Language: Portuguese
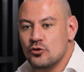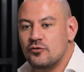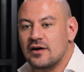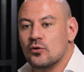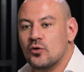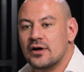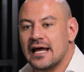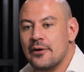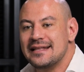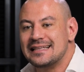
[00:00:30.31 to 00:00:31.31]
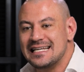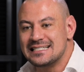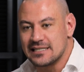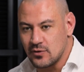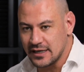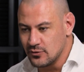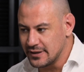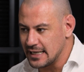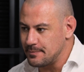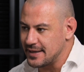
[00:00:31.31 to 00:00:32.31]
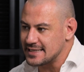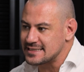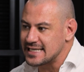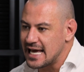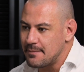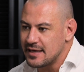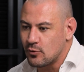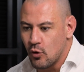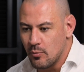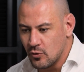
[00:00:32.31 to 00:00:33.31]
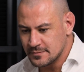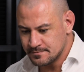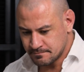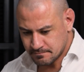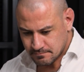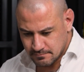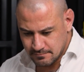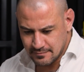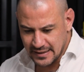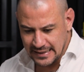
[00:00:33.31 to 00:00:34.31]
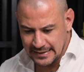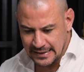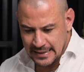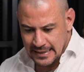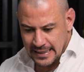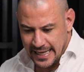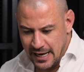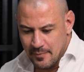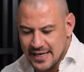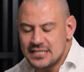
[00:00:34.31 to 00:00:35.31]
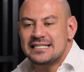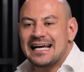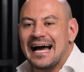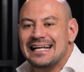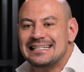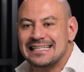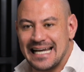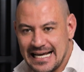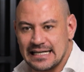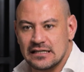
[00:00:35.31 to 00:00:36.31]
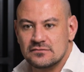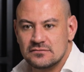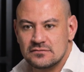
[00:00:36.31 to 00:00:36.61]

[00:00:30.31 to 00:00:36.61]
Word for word: E o valor é o intrínseco, aquilo que ele percebe como uh, realmente a entrega.